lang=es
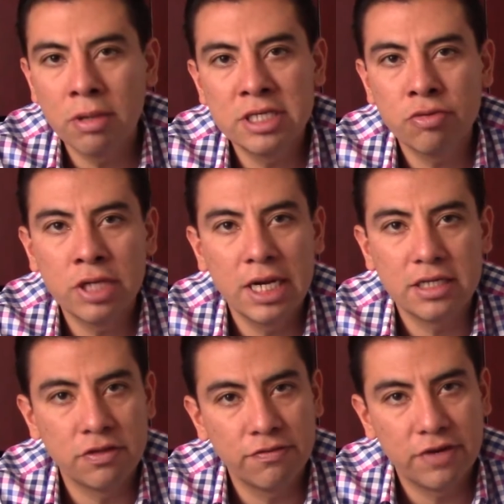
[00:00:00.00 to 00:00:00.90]
va a ser una
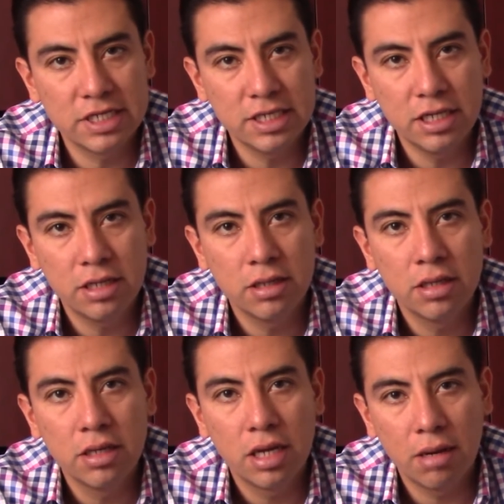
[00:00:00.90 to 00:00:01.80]
elección fácil,
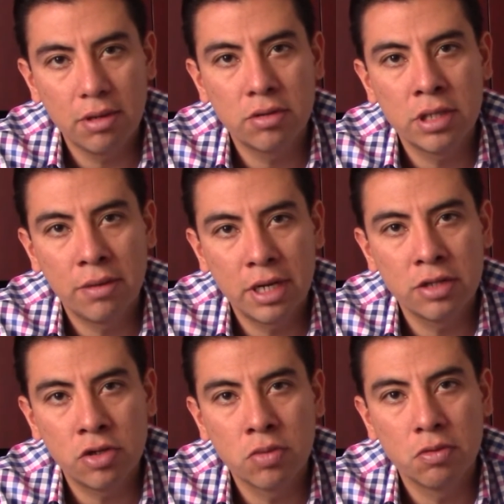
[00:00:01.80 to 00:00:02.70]

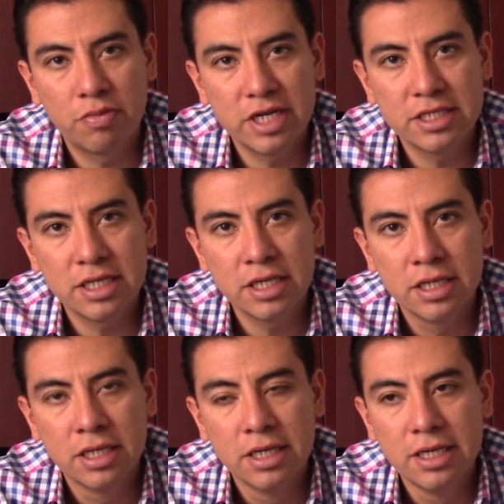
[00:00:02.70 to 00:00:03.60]
hablando como purista,
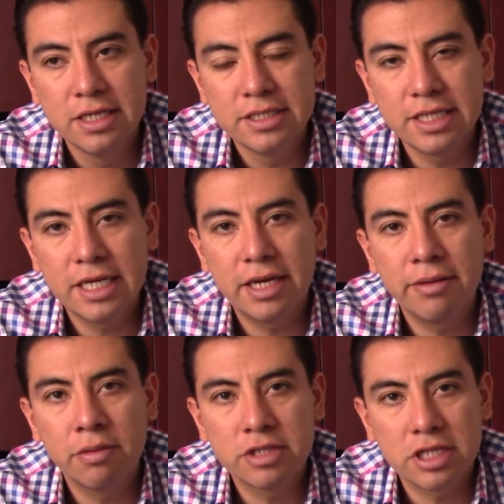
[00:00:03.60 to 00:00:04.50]
sé que
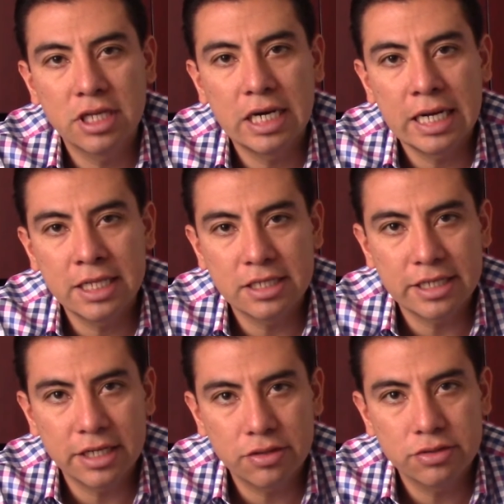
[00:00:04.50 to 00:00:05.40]
vamos a tener grandes
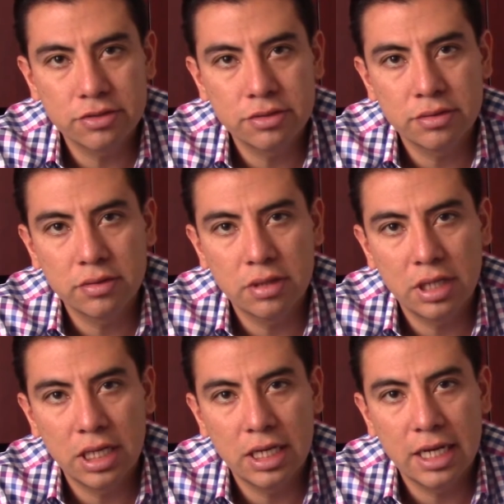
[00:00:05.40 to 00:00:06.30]
retos
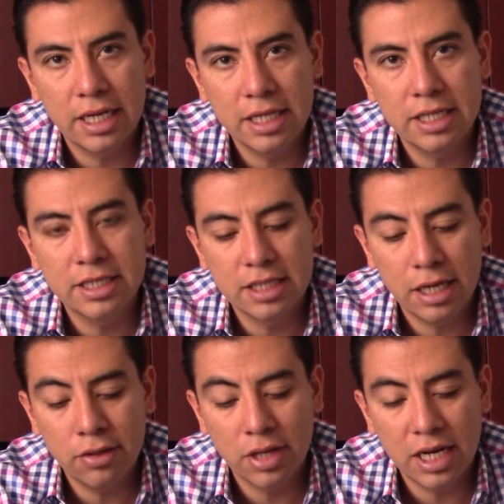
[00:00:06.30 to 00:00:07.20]
en eh, la gente
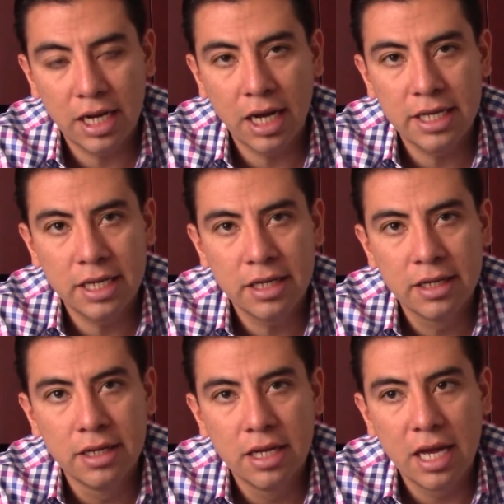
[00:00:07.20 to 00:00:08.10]
saliendo a la calle,
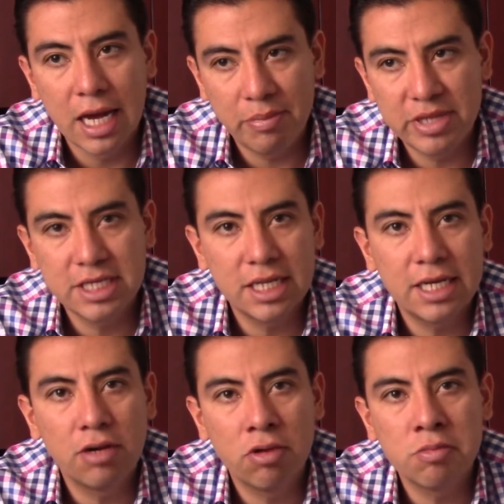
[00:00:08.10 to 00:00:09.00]
a pesar de
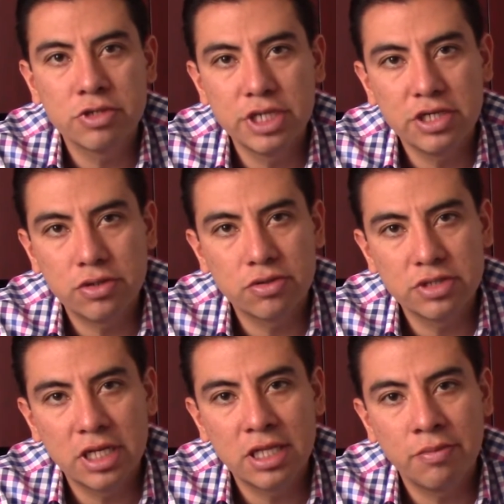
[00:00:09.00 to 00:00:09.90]
que lo hemos hecho
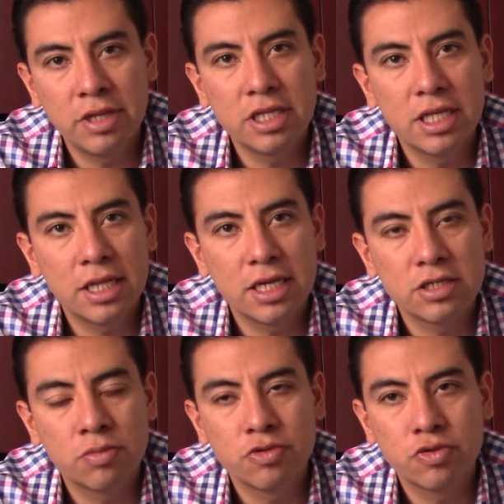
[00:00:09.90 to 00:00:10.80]
constantemente, de que
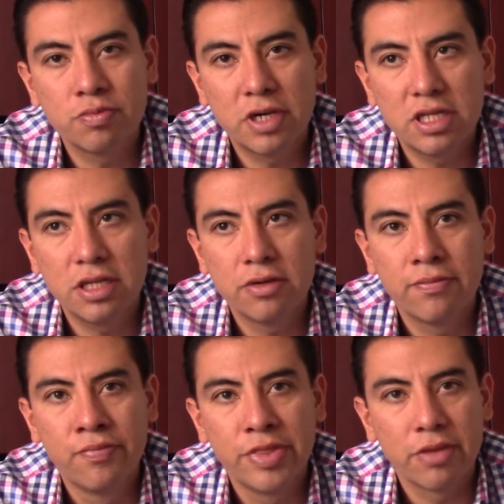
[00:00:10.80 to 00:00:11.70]
somos un partido
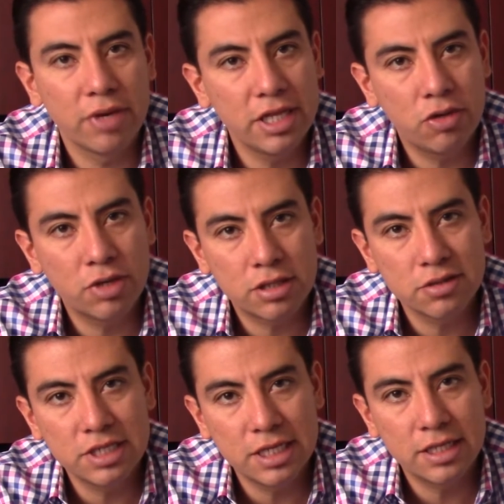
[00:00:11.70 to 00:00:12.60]

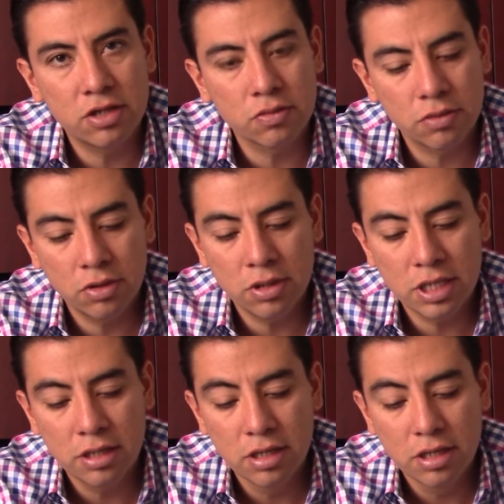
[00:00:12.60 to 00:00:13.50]
24-7, como lo
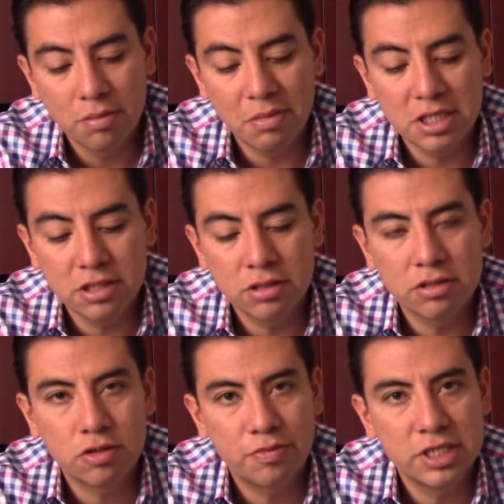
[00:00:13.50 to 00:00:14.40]
ha mencionado
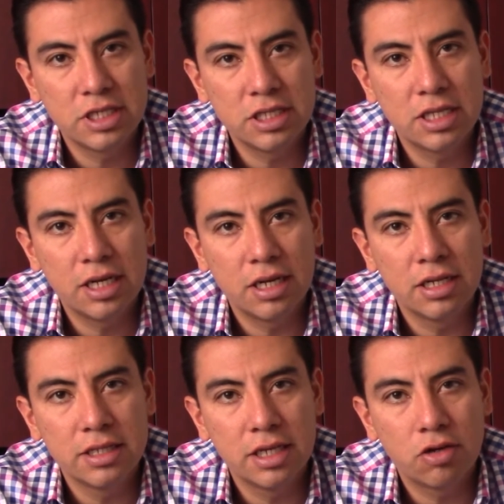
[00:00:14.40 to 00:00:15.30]
nuestro presidente del,
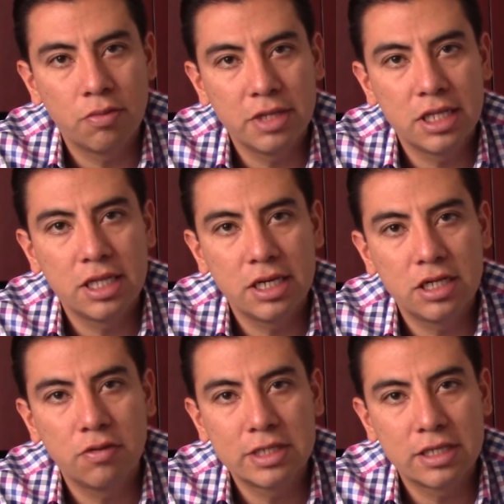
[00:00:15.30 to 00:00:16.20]
del Comité
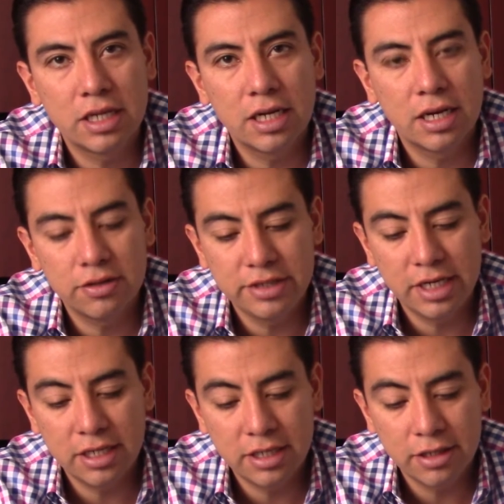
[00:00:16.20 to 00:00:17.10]
Directivo Estatal, Carlos
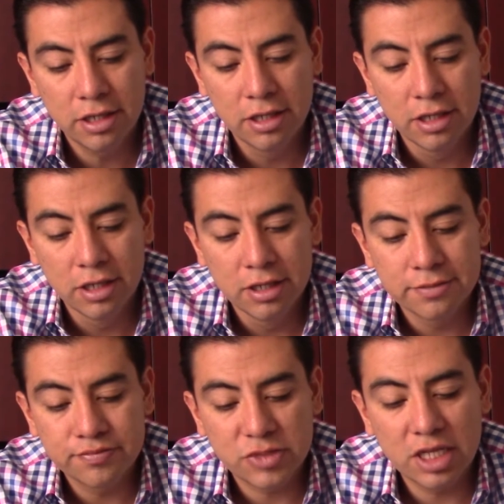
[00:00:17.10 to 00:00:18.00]
Iriarte,
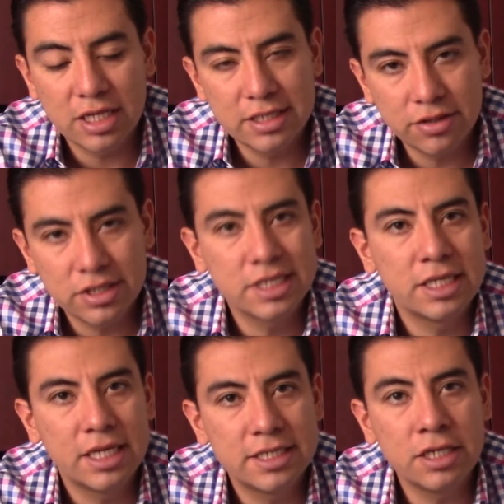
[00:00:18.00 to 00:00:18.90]
de
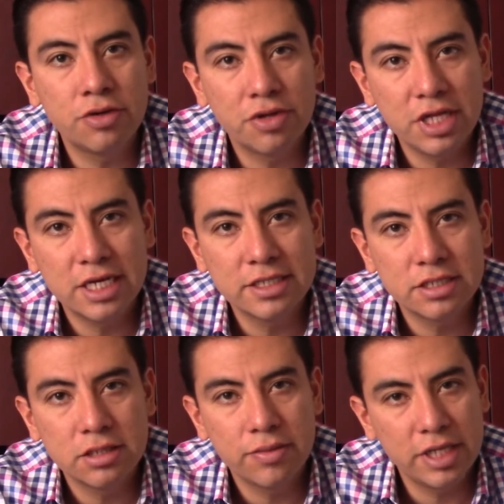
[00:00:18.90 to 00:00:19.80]
365 días,
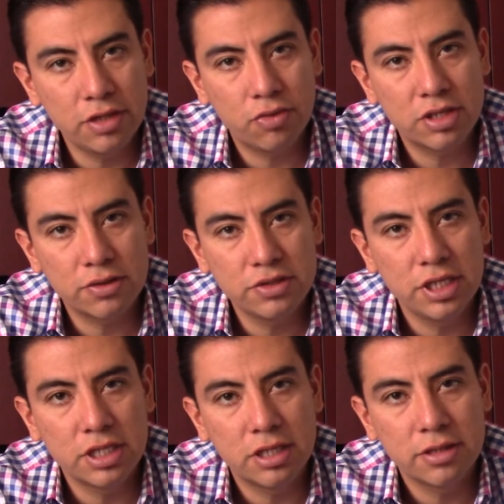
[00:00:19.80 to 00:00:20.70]

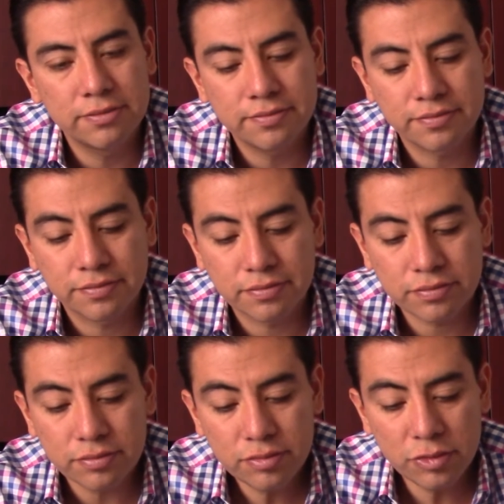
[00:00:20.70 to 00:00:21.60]
24-7.
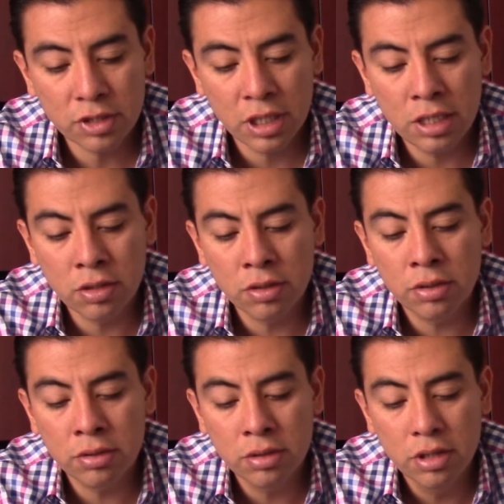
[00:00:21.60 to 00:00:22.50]
Y
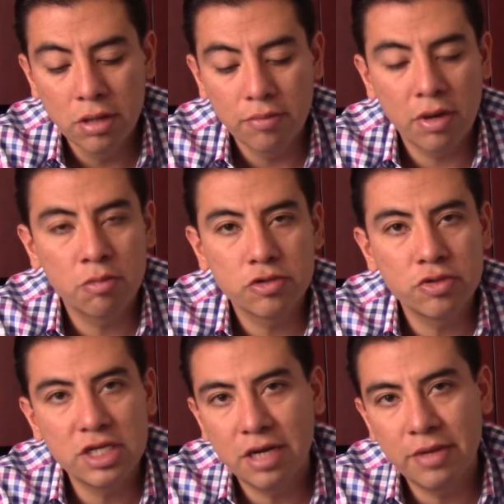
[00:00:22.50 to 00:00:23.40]
no Vamos
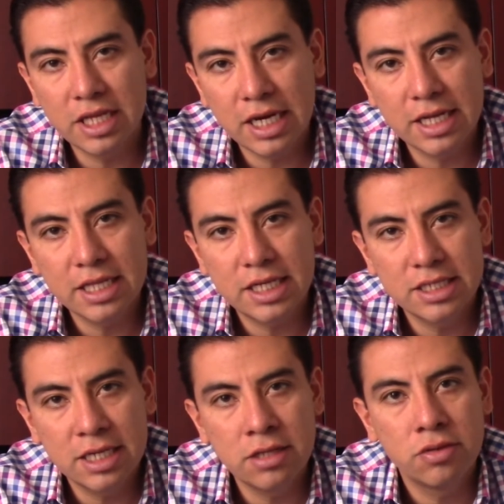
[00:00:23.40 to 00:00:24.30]
únicamente cada
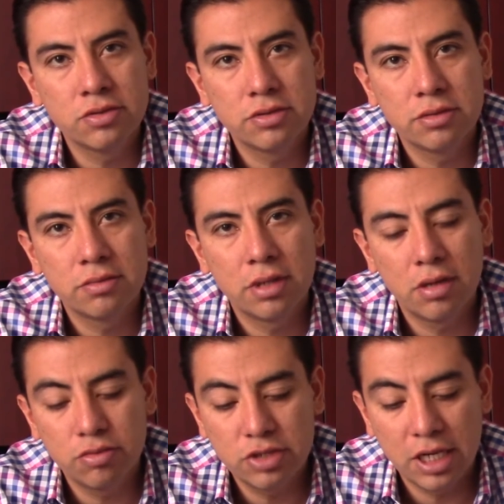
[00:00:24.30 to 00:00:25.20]
tres años a
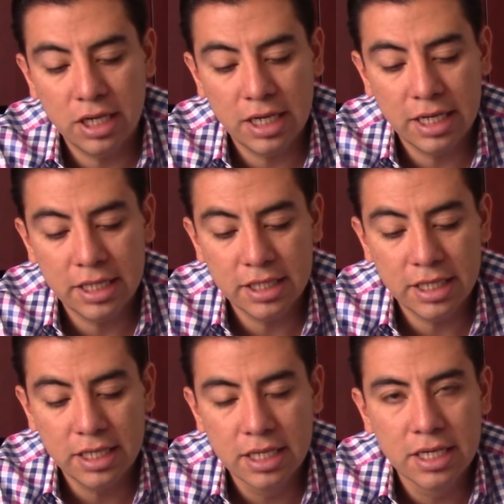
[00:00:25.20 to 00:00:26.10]
buscar a la
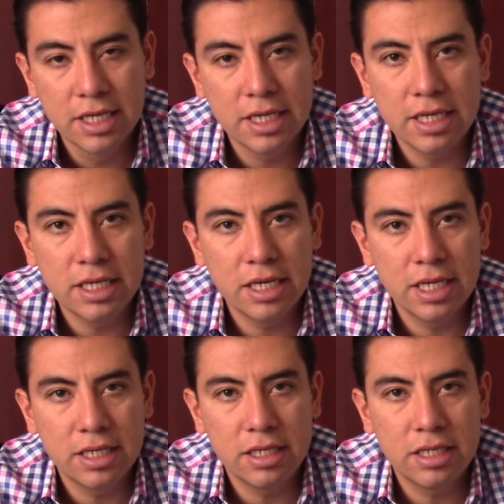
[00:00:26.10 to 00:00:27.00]
gente
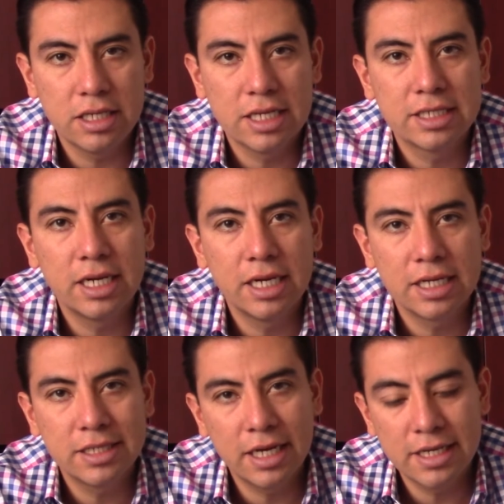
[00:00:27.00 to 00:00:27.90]
y, a salir a
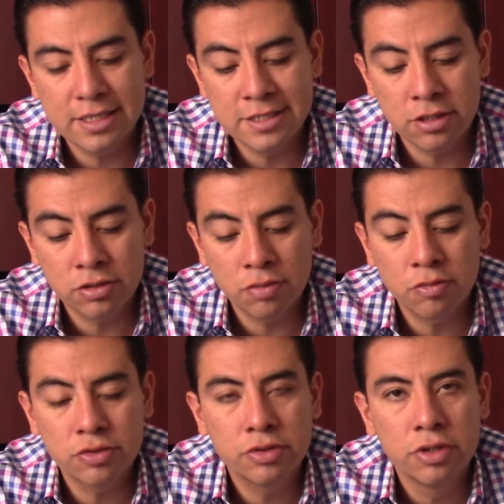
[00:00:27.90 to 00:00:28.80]
las calles. Si no
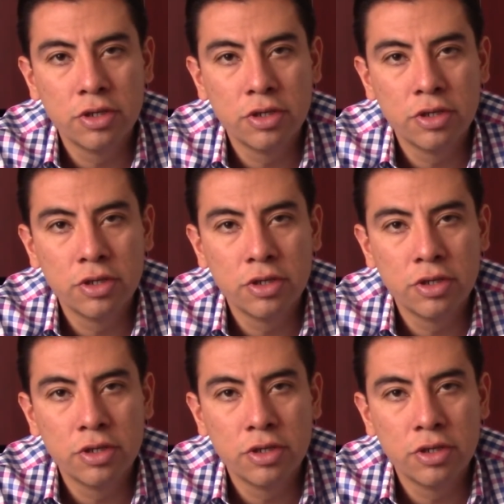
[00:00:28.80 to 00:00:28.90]
somos